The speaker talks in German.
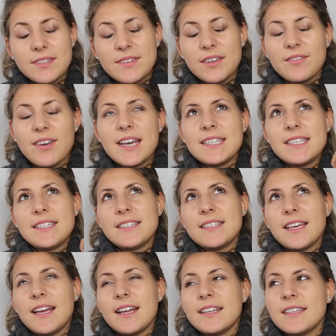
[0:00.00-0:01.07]
Deswegen weiß ich
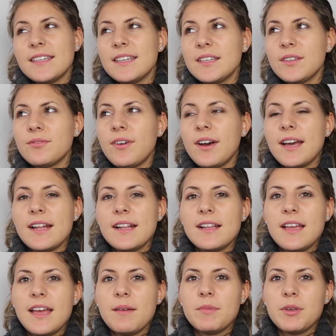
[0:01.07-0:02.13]
das halt nicht,
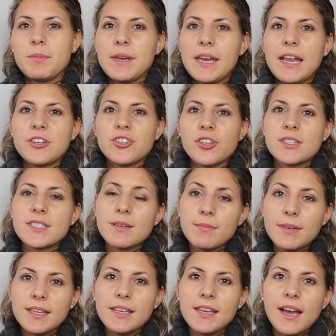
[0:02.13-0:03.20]
weil ähm, ich bin ja dann schon
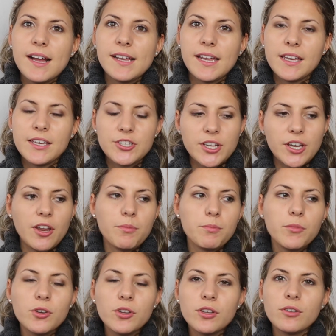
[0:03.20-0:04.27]
ziemlich hier halt an den Standort
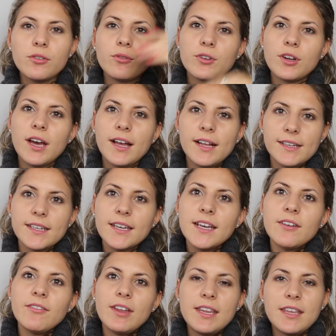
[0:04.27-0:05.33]
München oder halt,
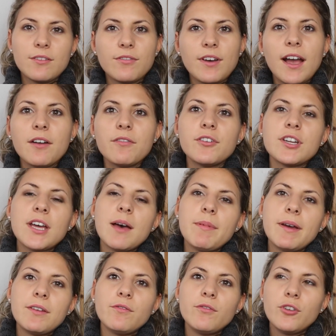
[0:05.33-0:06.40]
wenn ich in Frankfurt
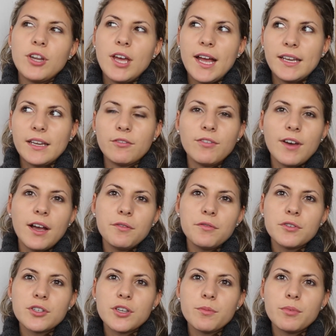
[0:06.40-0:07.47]
arbeiten würde, halt an
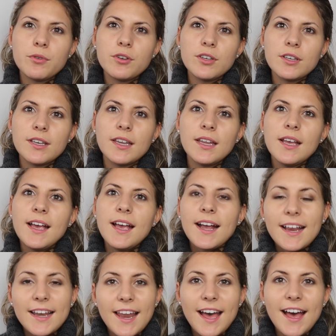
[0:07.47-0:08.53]
Frankfurt gebunden.
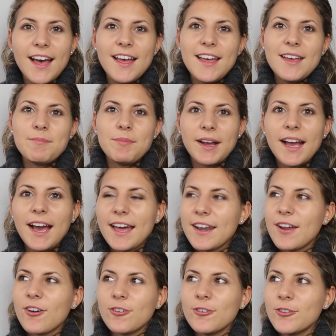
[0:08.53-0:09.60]
Klar, man kann
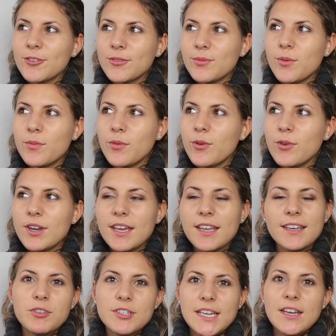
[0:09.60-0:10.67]
auch irgendwo
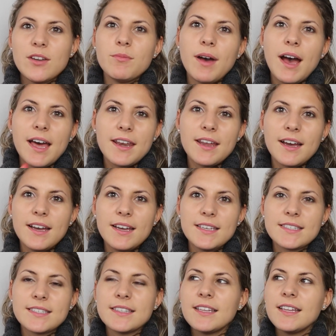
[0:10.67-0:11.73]
wohnen und dann immer
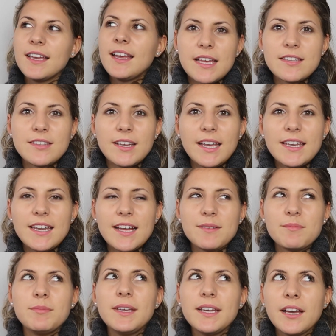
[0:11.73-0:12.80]
anreisen. Also da geht
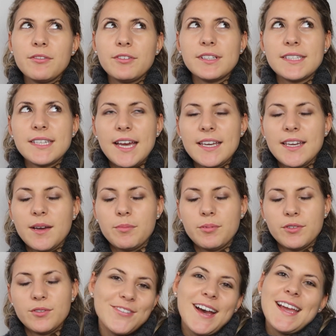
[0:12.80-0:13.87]
halt mega viel Zeit
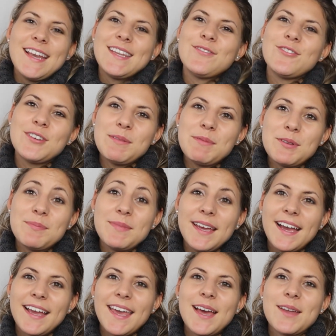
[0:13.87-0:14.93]
kaputt, weil ich würde nämlich
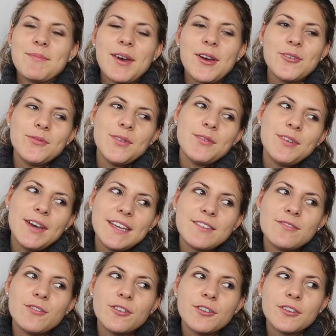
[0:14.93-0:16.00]
mega gerne mal irgendwie vielleicht
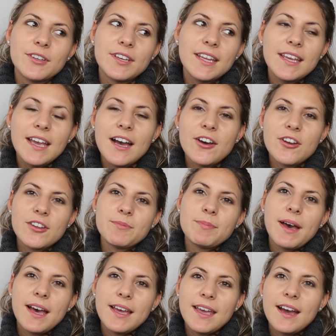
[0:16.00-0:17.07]
für ein Jahr oder ein
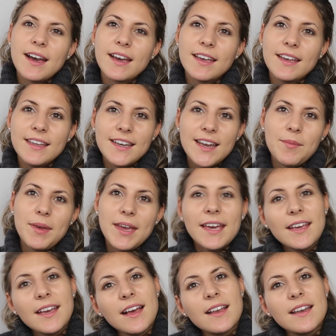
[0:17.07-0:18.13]
paar Jahre in
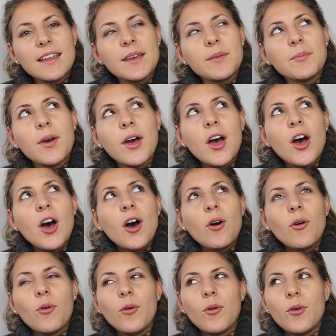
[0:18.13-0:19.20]
Amerika leben
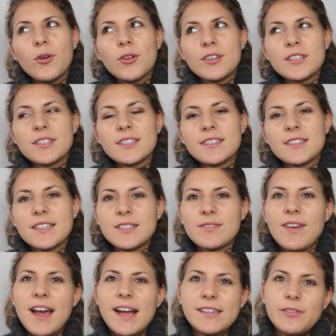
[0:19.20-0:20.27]
und das
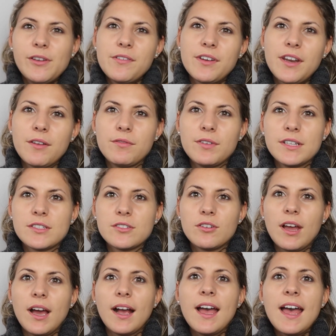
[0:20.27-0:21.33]
wäre halt auf jeden Fall dann viel zu
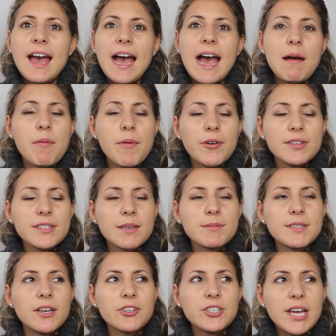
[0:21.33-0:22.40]
lang. Aber bei uns gibt
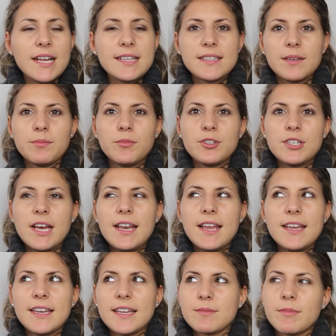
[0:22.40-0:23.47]
es ja auch
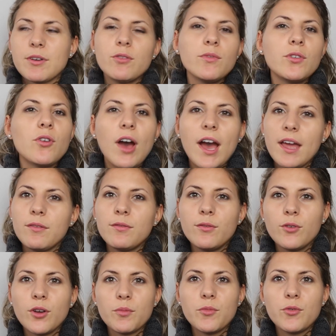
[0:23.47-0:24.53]
Teilzeitmodelle, dass man irgendwie nur einen
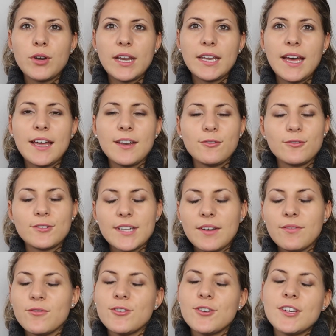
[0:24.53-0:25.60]
Flug im Monat hat und
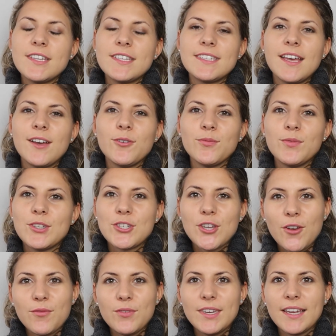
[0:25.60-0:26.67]
dann würde das ja irgendwie
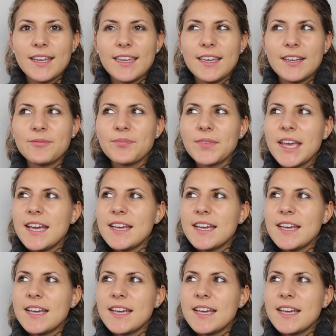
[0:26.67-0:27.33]
schon wieder gehen.